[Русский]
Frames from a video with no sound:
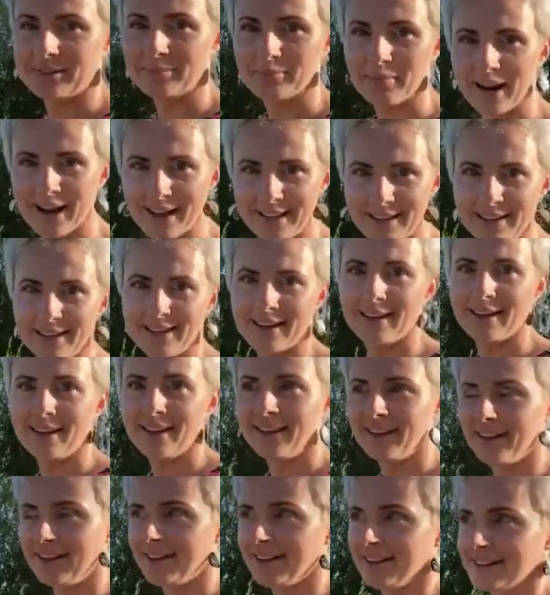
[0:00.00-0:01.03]
внимание
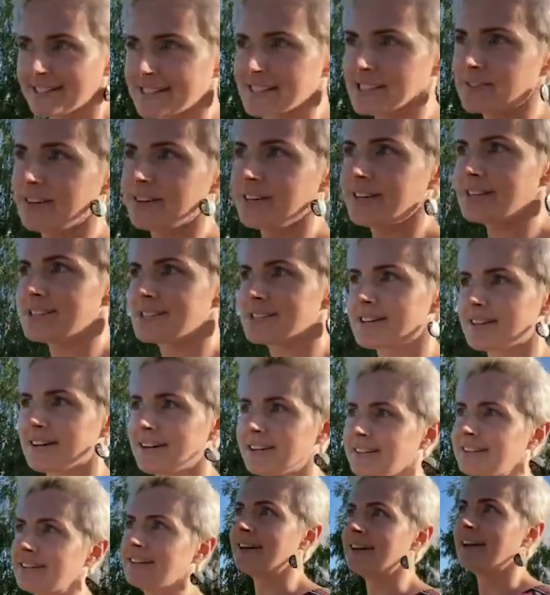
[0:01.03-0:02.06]
со своей
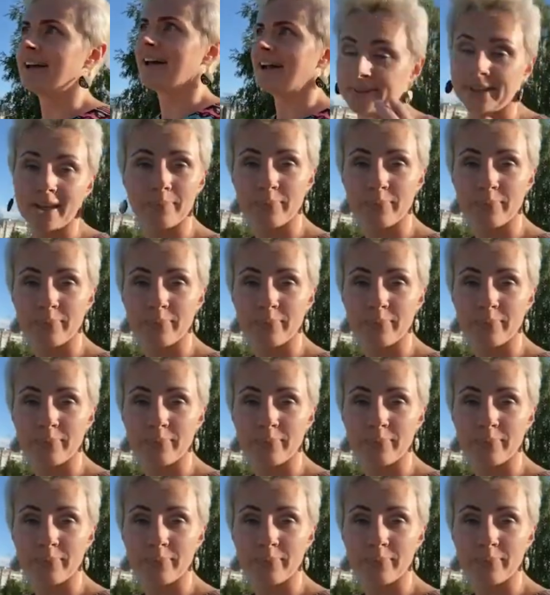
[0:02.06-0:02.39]
стороны.